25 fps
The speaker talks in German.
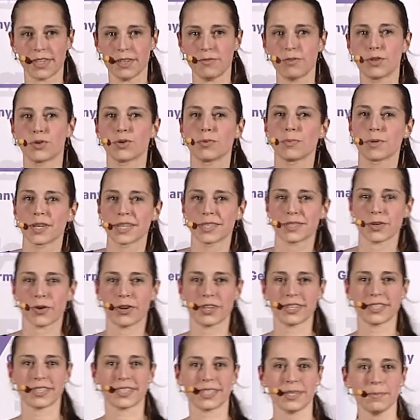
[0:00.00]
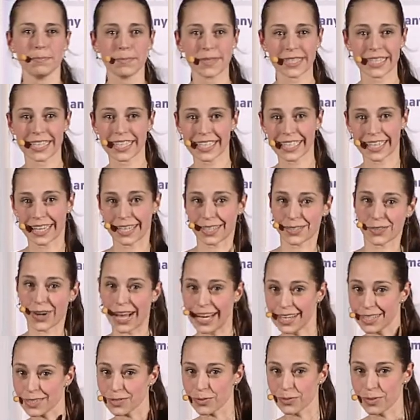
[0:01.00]
Die wird übrigens heute 70, also
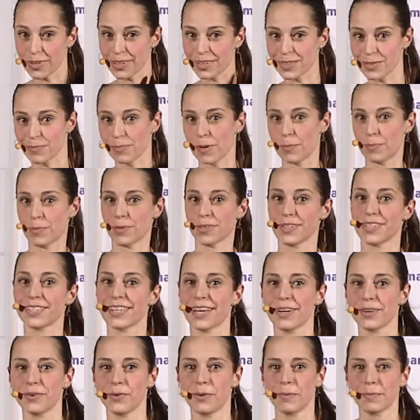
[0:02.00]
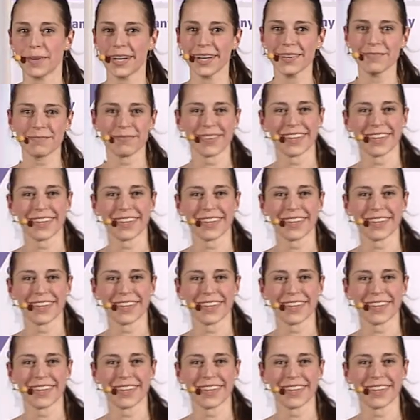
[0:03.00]
alles Gute zum Geburtstag, Oma.